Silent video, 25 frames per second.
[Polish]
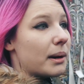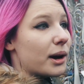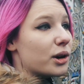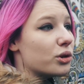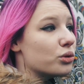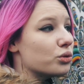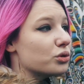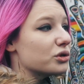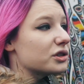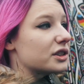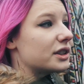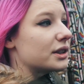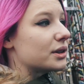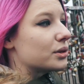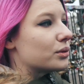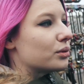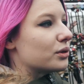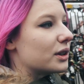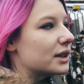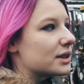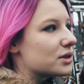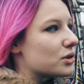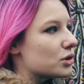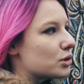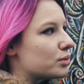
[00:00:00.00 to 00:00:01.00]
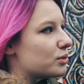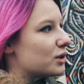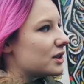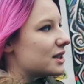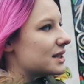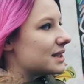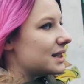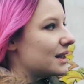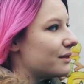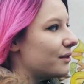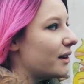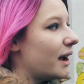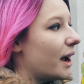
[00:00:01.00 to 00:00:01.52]
malunki, które coś
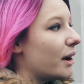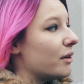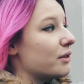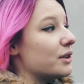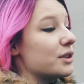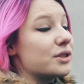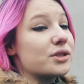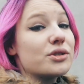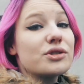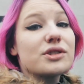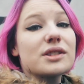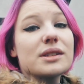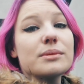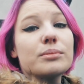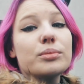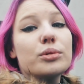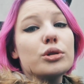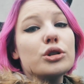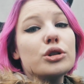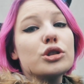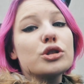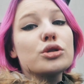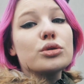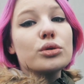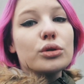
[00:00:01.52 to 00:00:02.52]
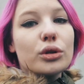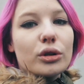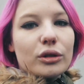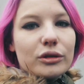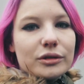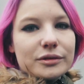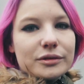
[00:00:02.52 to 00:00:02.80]
przedstawiają i coś symbolizują.